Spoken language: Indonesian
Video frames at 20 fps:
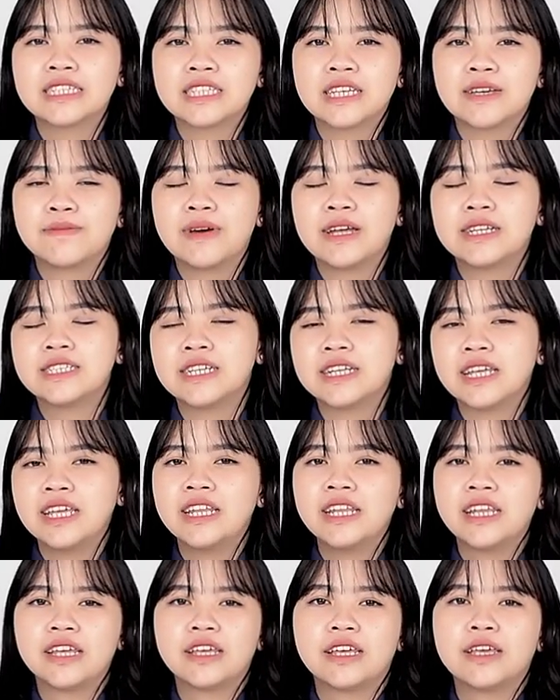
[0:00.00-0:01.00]
SF Archery
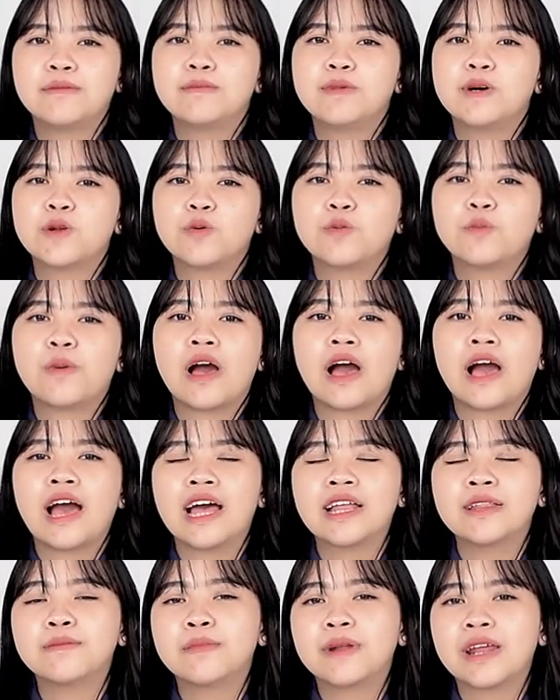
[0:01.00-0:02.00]
ini
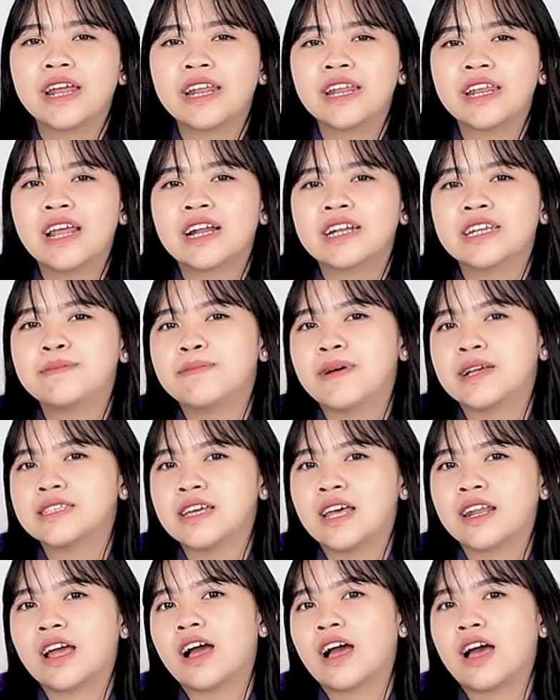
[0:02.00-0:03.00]
merupakan brand yang
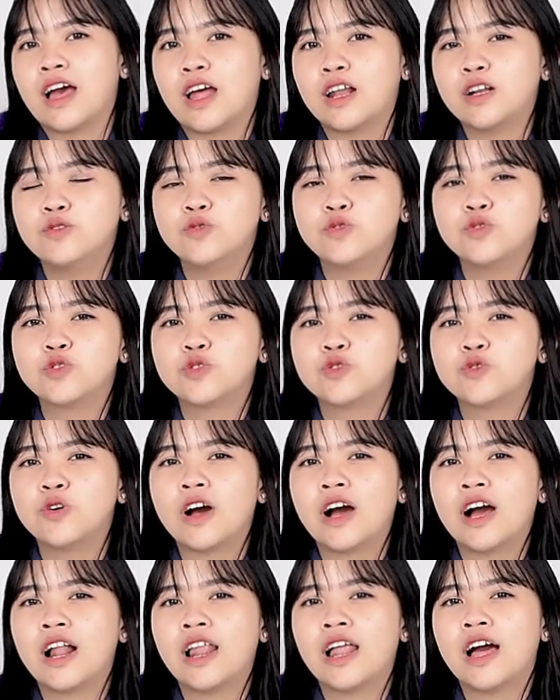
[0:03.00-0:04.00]
dipasarkan untuk
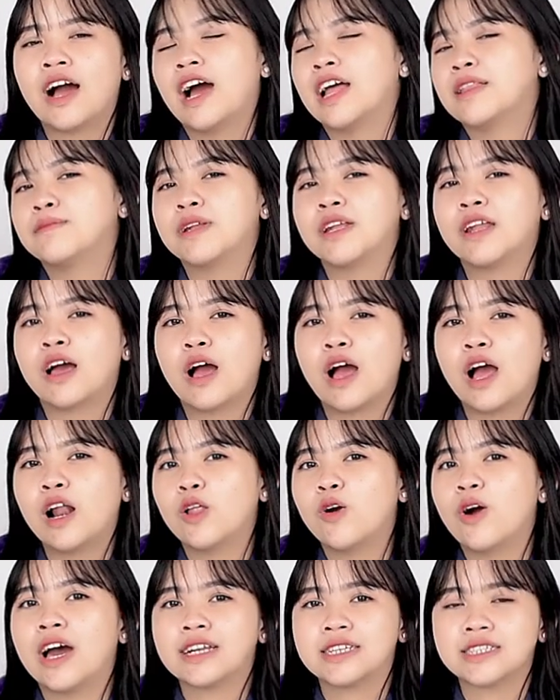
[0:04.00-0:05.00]
kalangan menengah
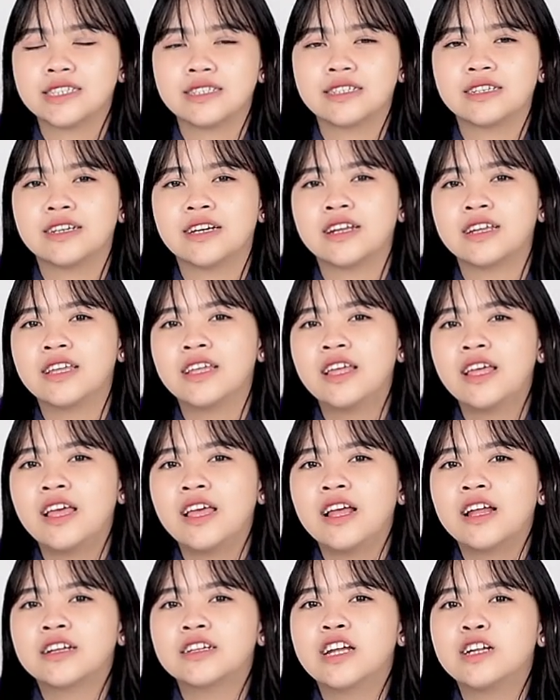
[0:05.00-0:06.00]
low archer
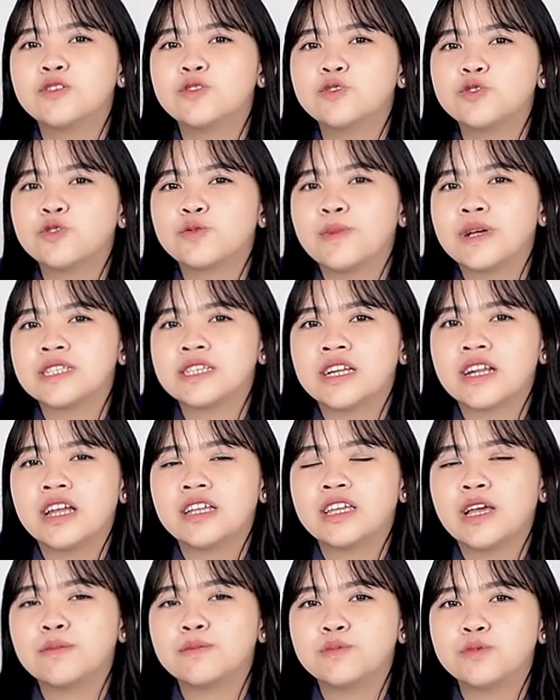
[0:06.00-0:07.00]
dan untuk
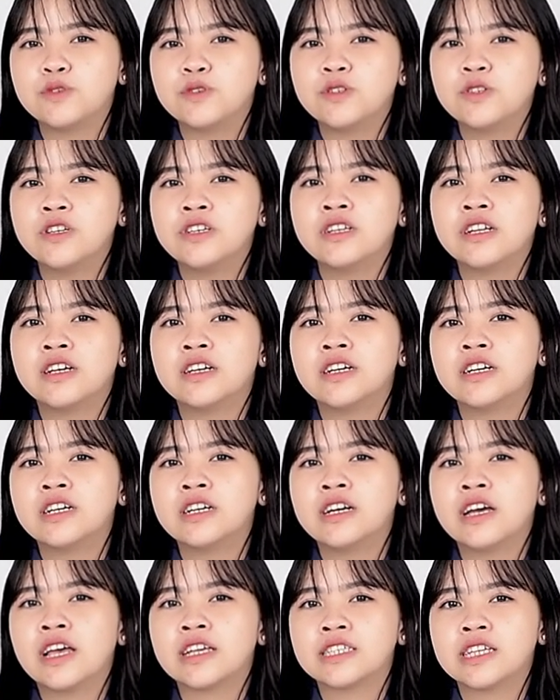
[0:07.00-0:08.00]
pasarannya pun
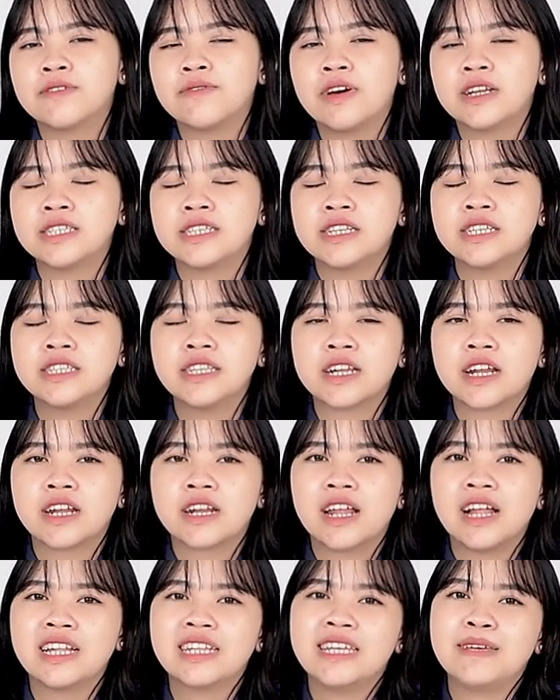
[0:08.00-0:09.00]
uh, eh, SF Archery
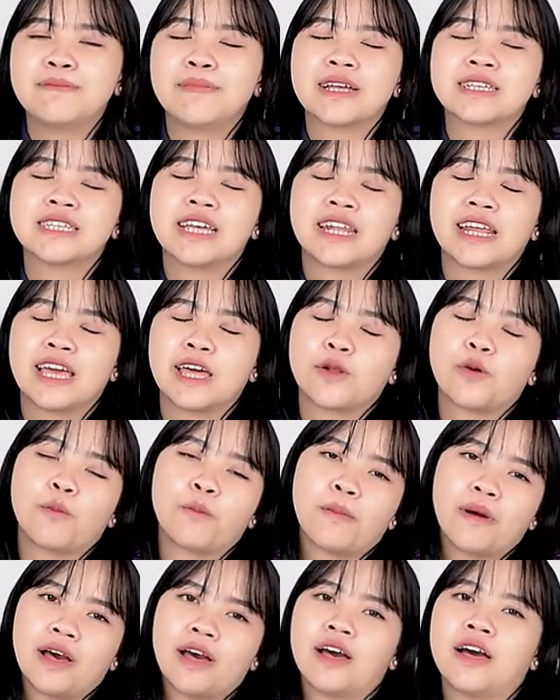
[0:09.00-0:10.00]
terkenal di pasar
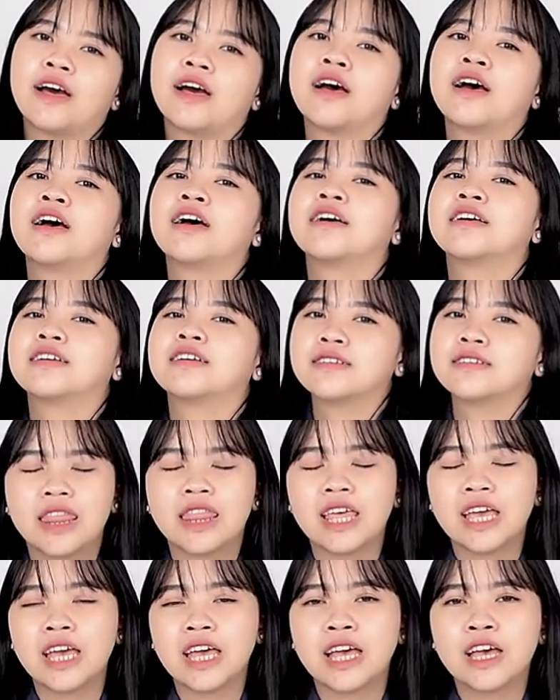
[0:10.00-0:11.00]
Eropa.
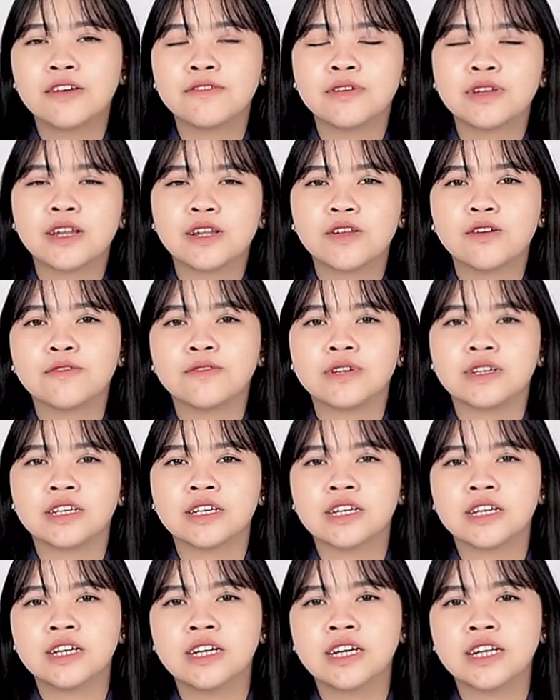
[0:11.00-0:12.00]
Nah, Pinet
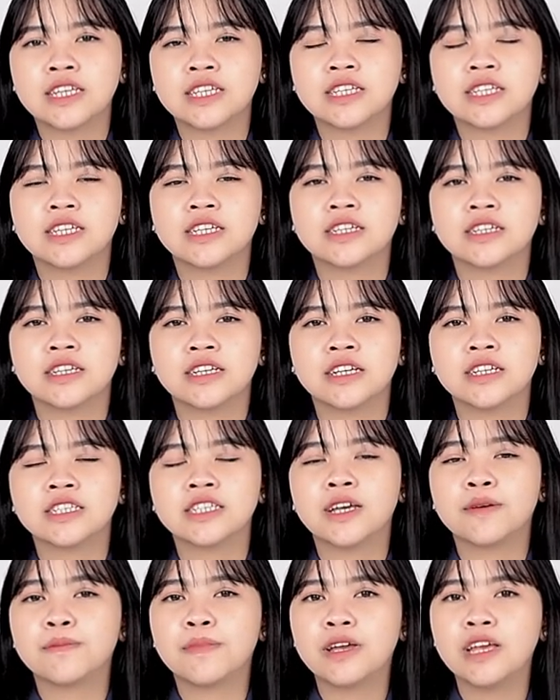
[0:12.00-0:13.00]
Lover, uh,
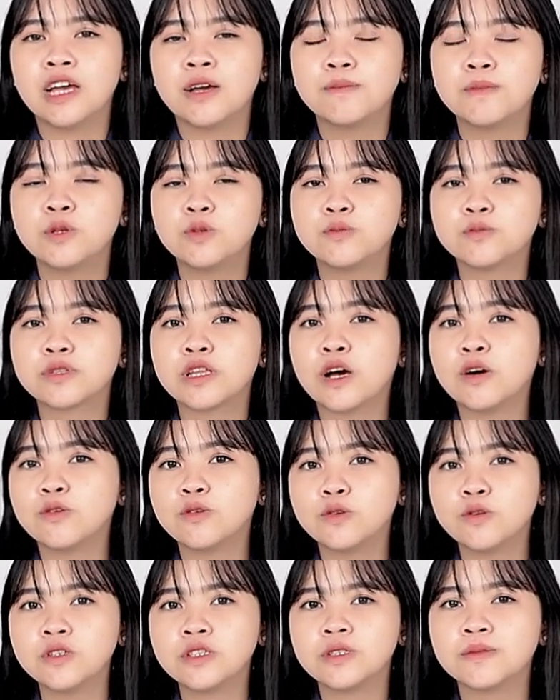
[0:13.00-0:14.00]
siapa yang belum
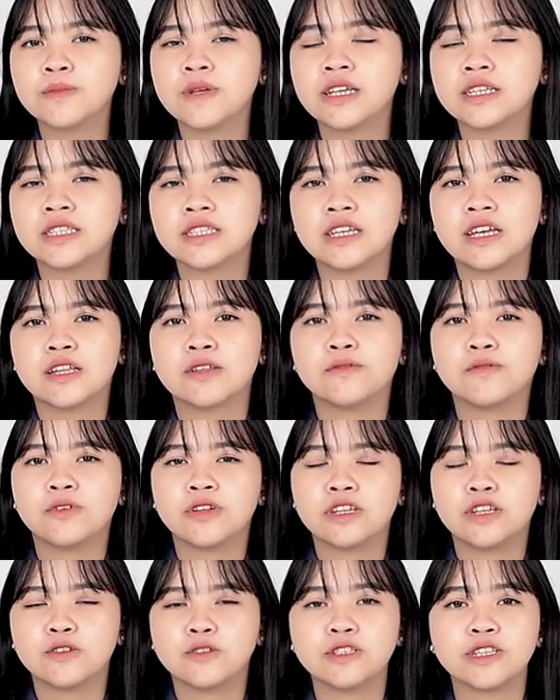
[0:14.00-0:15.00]
tahu Sebastian
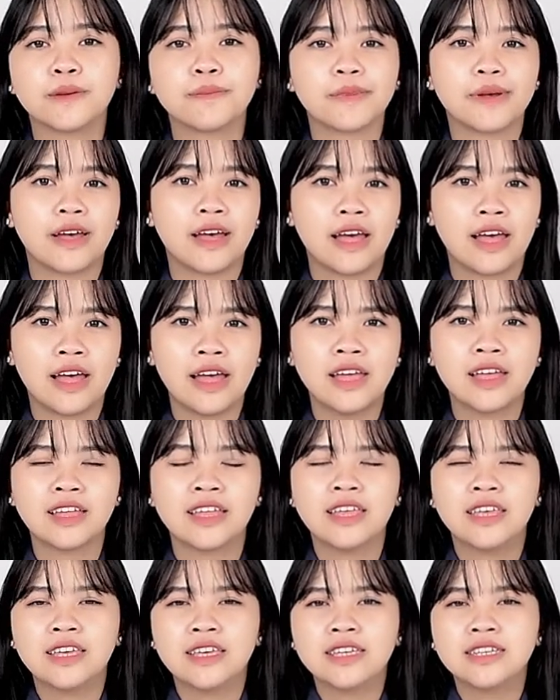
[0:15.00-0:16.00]
Fluid itu siapa?
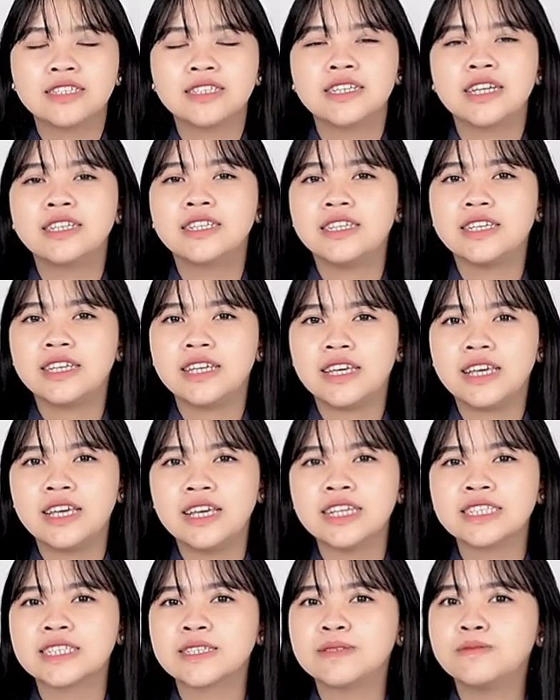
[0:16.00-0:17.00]

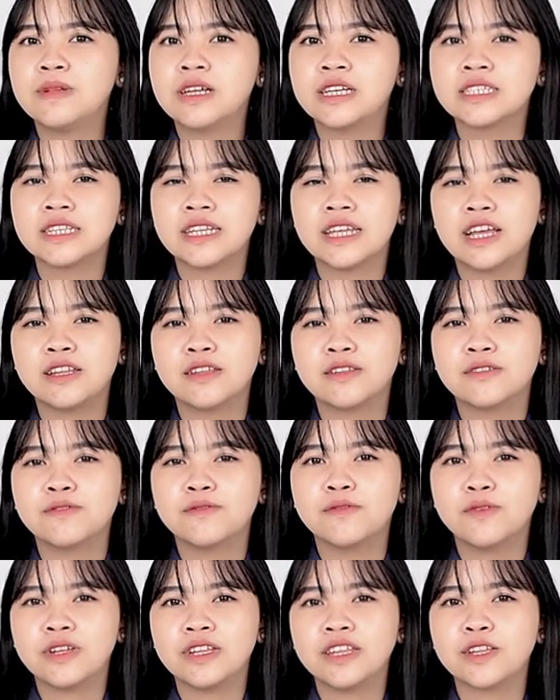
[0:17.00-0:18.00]
Jadi, Sebastian
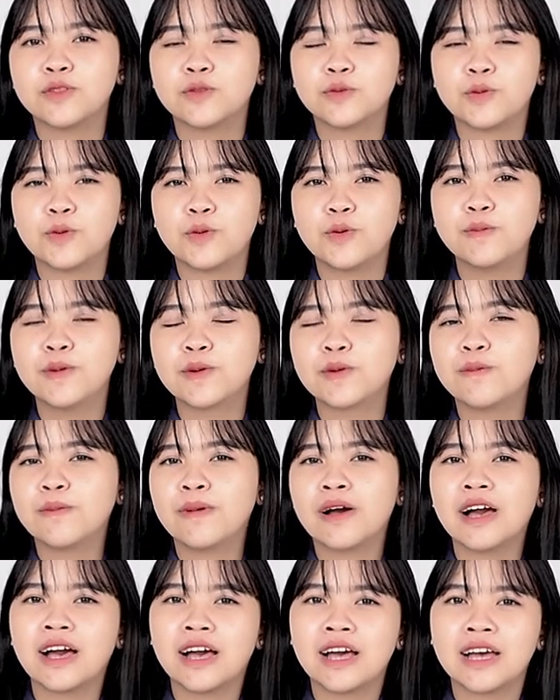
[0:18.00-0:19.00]
Split itu
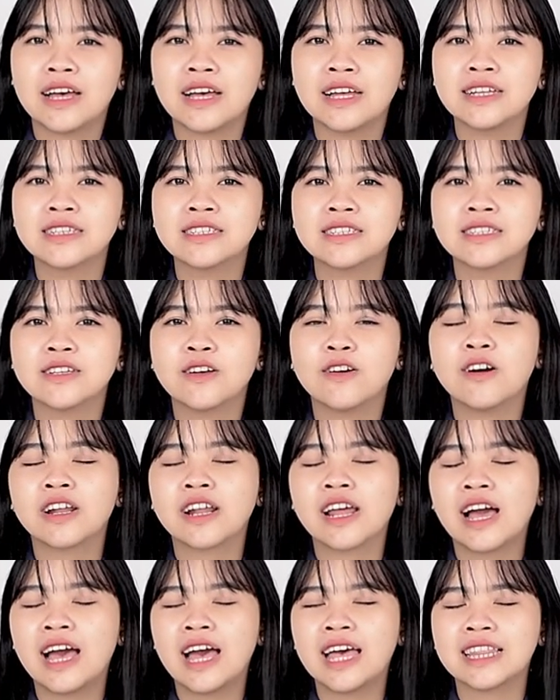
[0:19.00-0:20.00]
merupakan
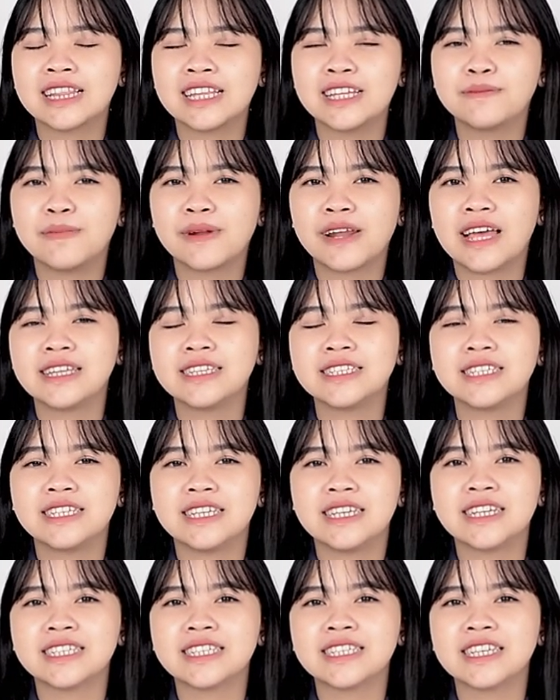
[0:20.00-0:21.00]
seorang atlet Perancis